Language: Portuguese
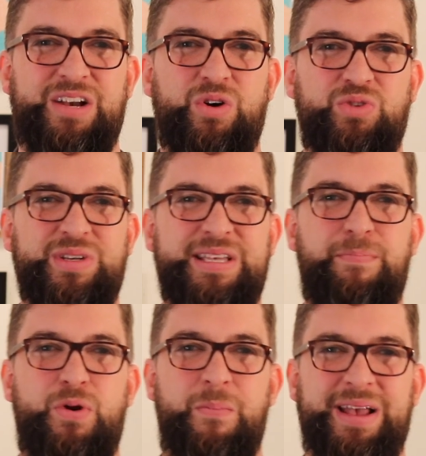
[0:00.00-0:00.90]
negócio, com essa
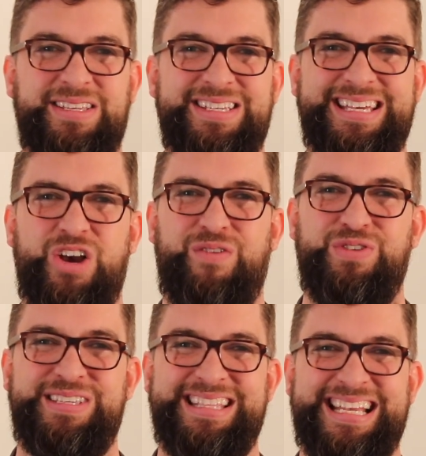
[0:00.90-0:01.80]
promessa de que ó,
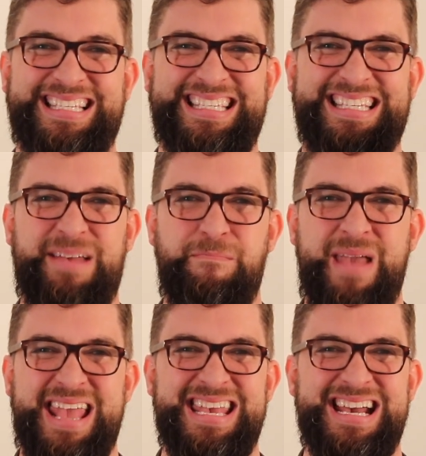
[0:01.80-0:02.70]
você está
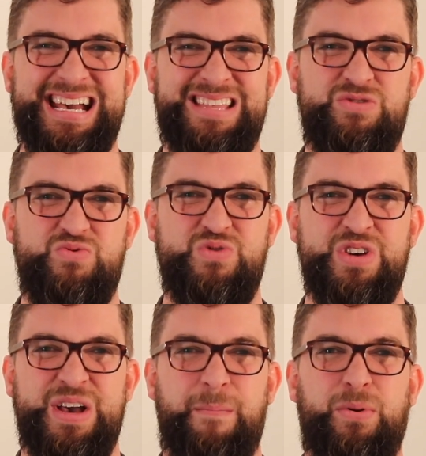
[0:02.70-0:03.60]
semeando
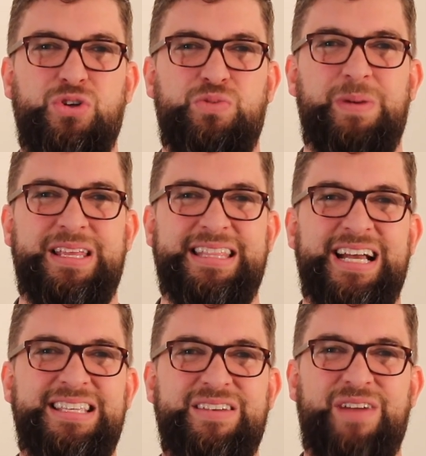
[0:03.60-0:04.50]

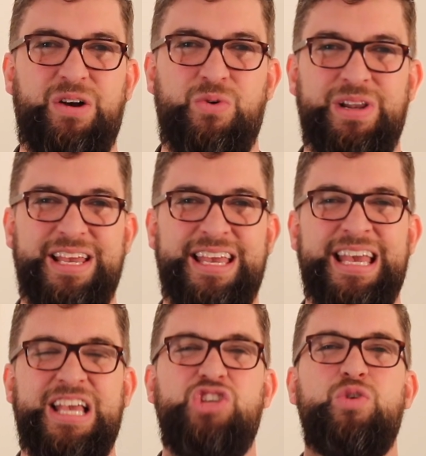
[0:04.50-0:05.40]
prosperidade, você vai
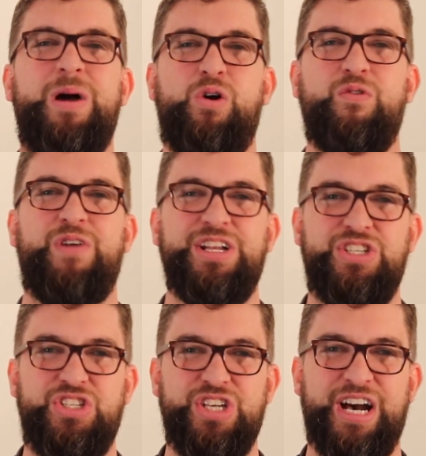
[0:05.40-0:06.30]
colher. Isso é uma
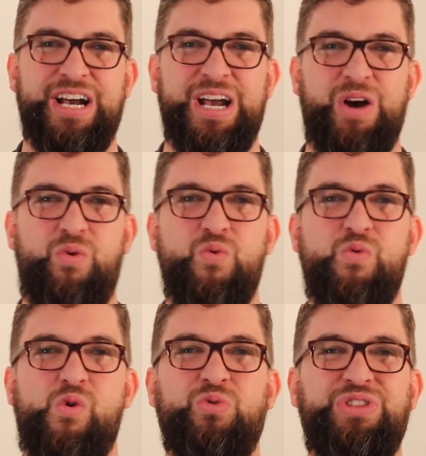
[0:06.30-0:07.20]
covardia com
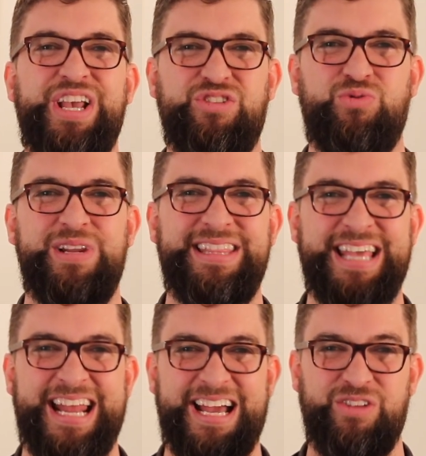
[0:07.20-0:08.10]
o contexto
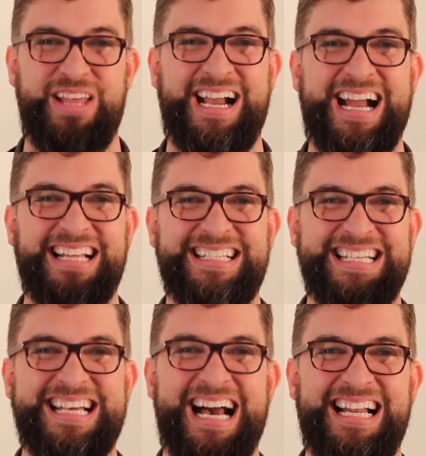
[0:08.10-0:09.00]
literário da carta
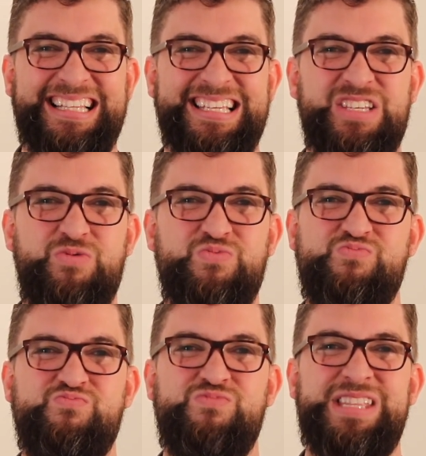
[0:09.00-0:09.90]
de Gálatas e
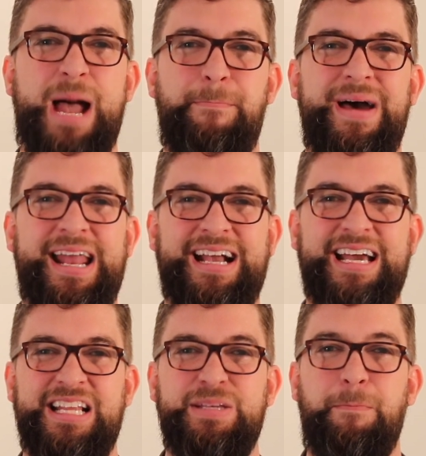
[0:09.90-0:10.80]
um, um tapa na
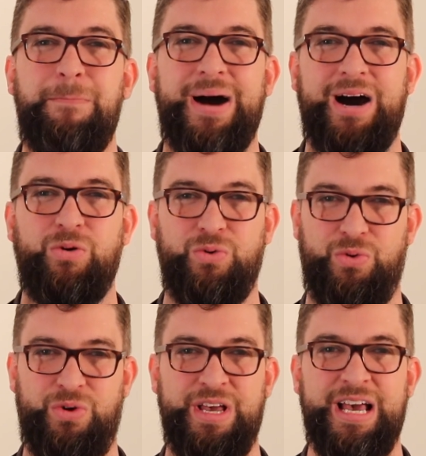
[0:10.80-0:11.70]
cara de
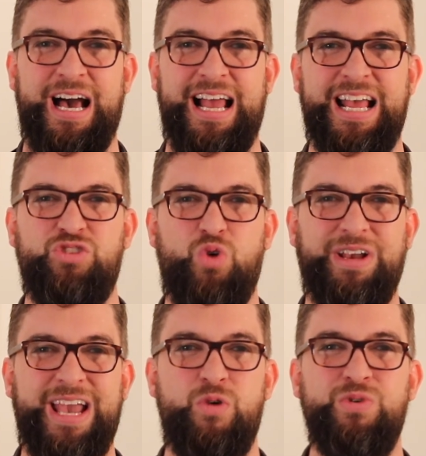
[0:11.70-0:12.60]
Paulo. Aliás,
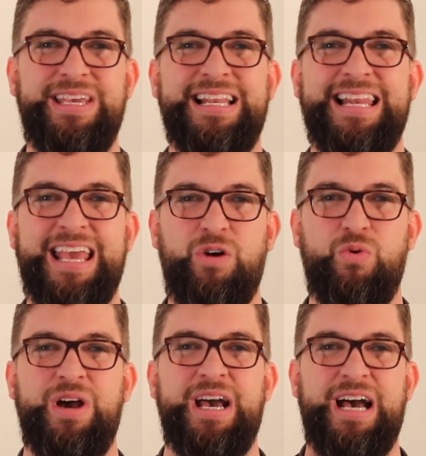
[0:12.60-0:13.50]
qualquer um que leu